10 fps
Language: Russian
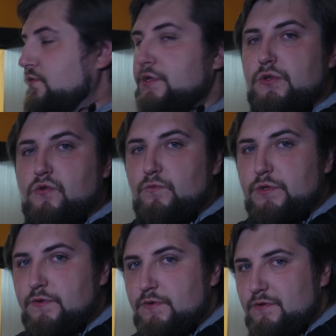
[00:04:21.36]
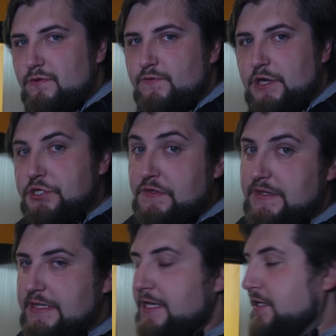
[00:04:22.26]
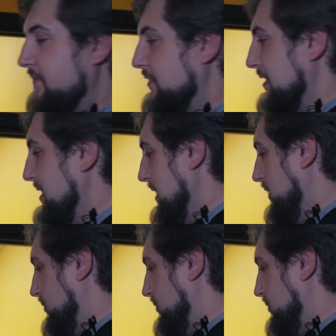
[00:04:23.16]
одну из комнат э, в качестве изолированной.